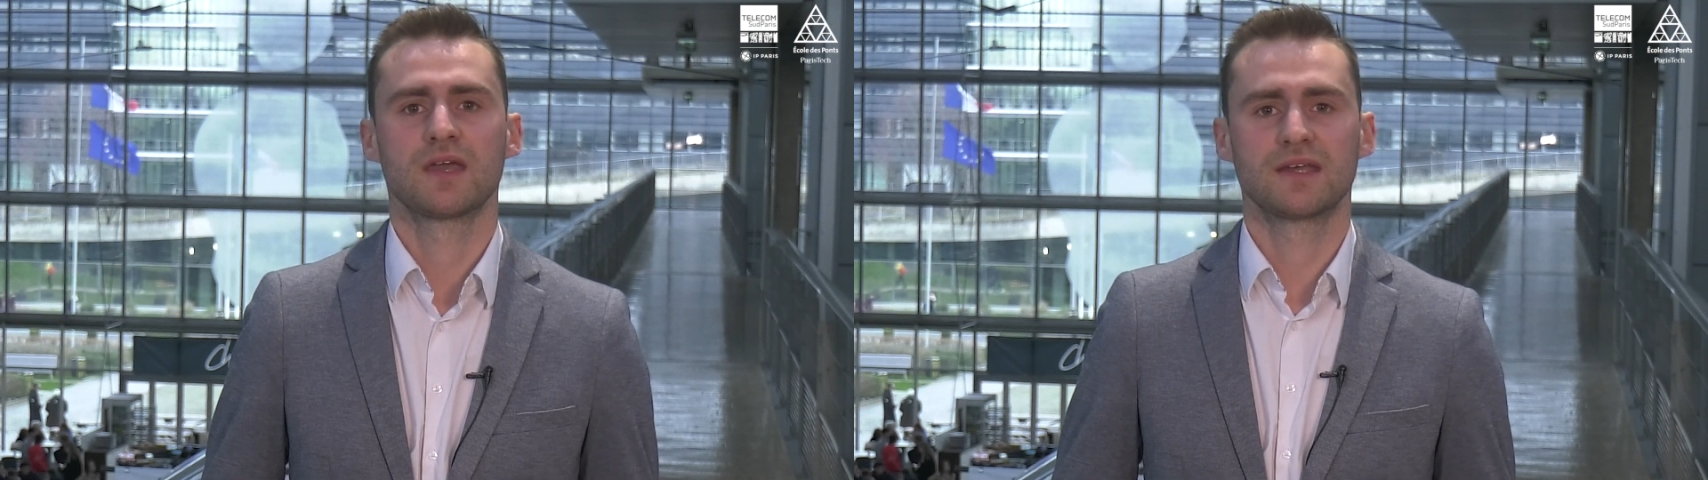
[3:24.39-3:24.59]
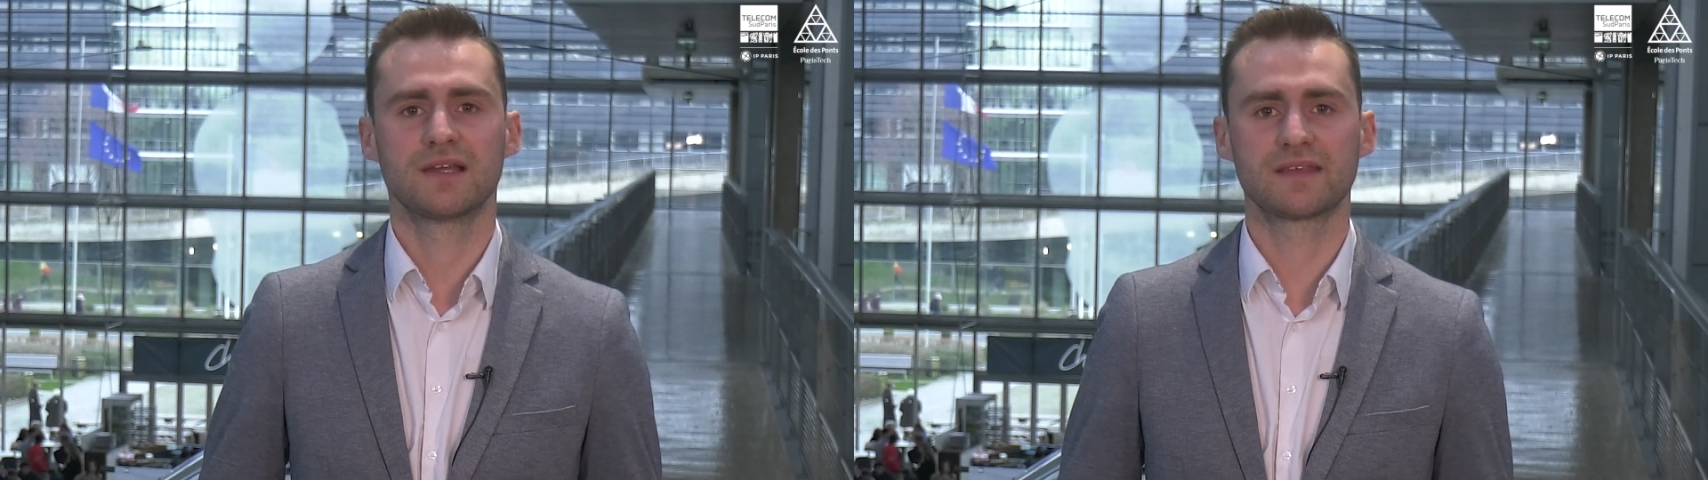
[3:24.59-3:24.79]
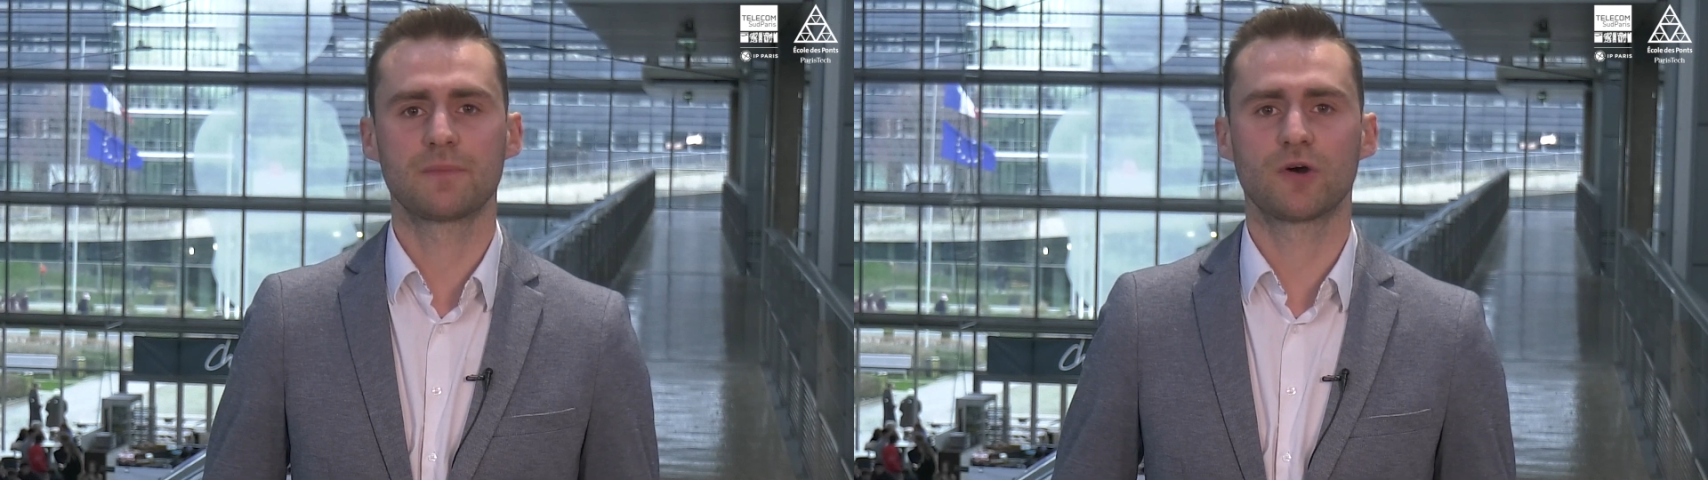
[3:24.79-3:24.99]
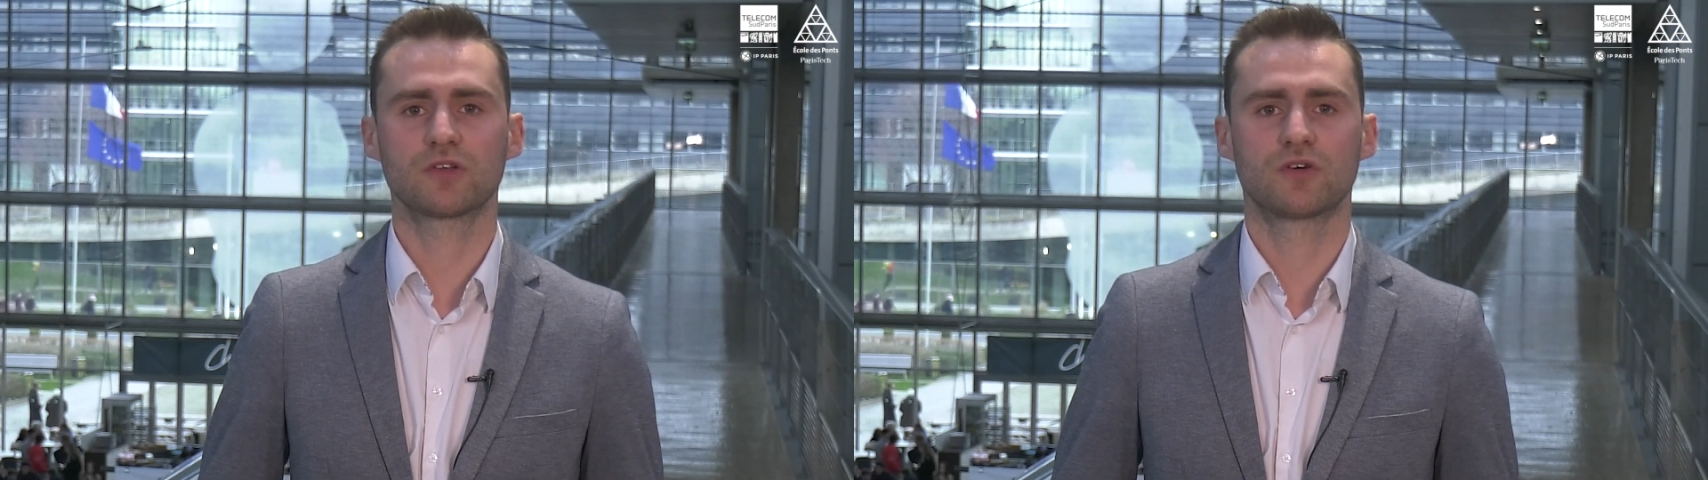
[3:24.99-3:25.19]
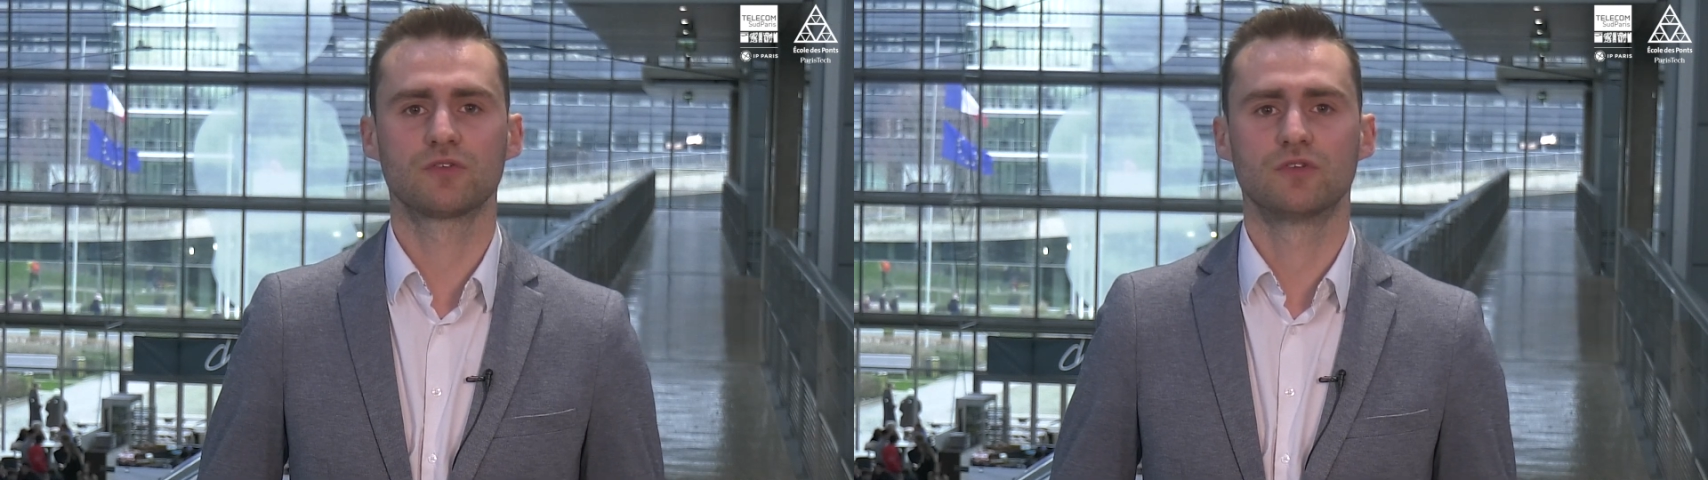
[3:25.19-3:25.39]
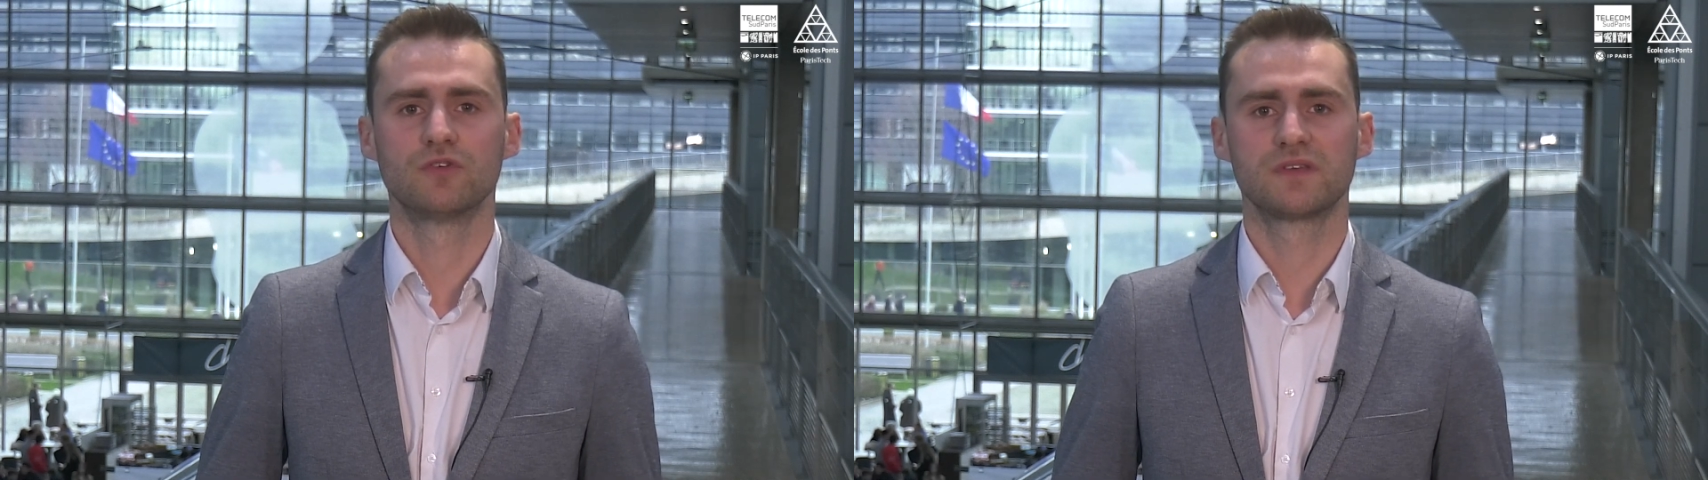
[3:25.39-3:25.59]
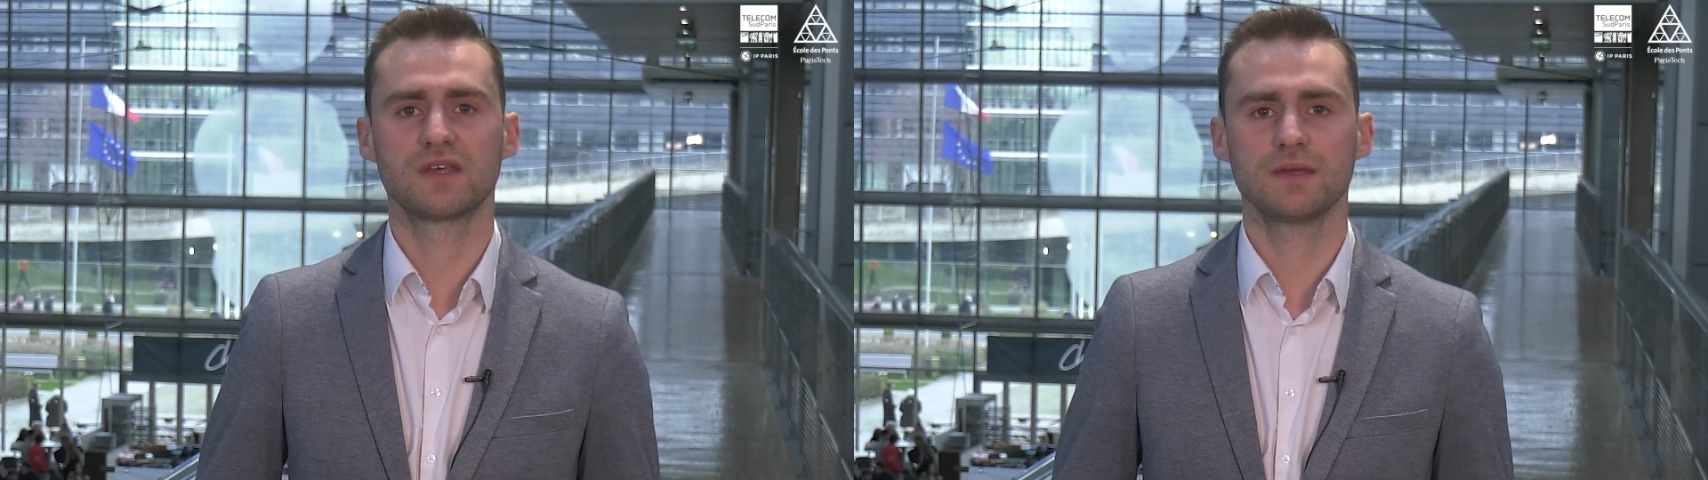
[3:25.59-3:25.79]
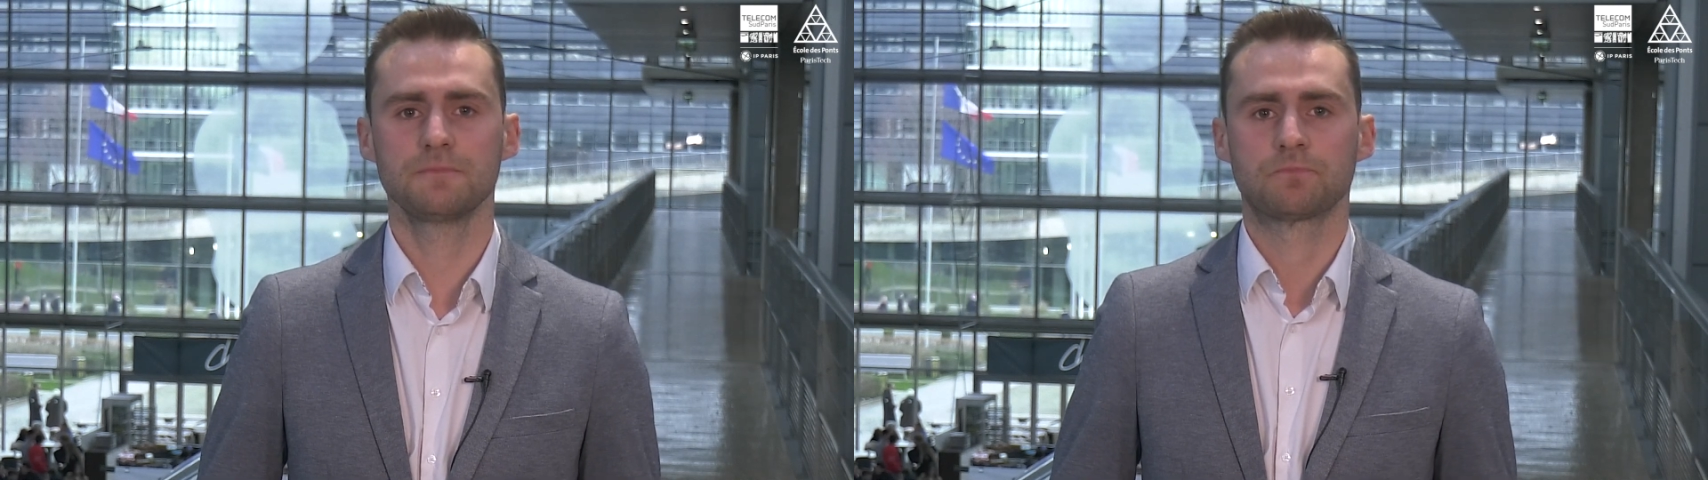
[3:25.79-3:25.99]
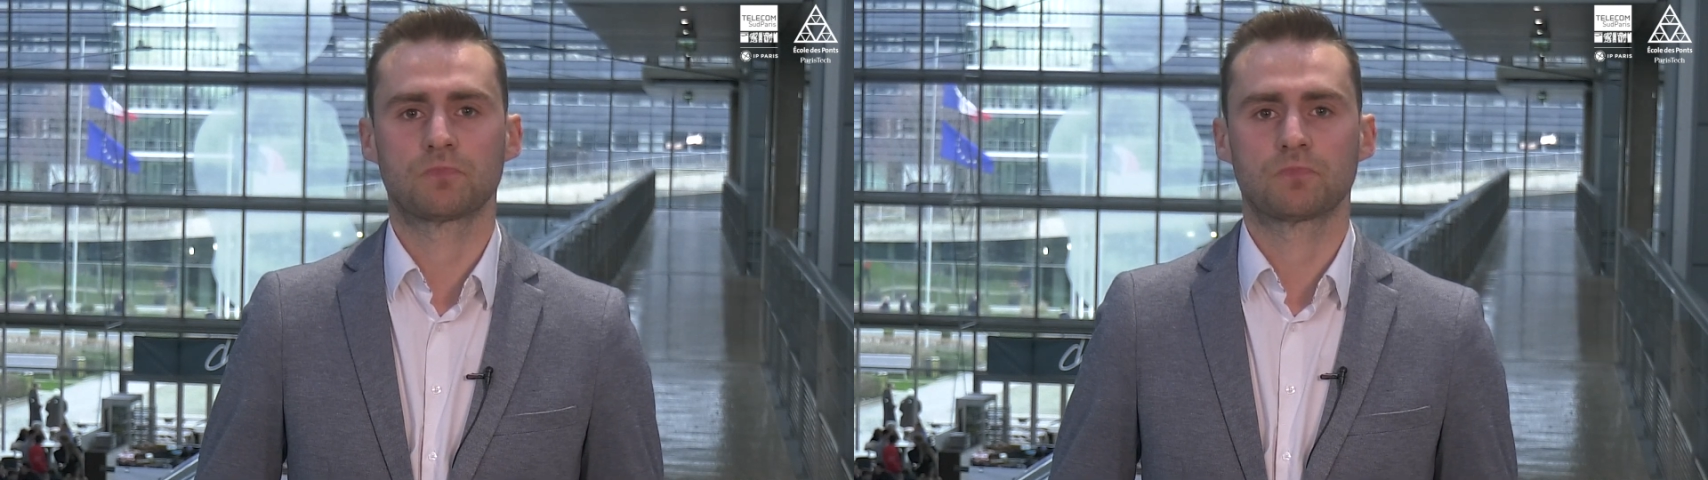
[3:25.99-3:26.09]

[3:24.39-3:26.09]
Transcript: il est important de noter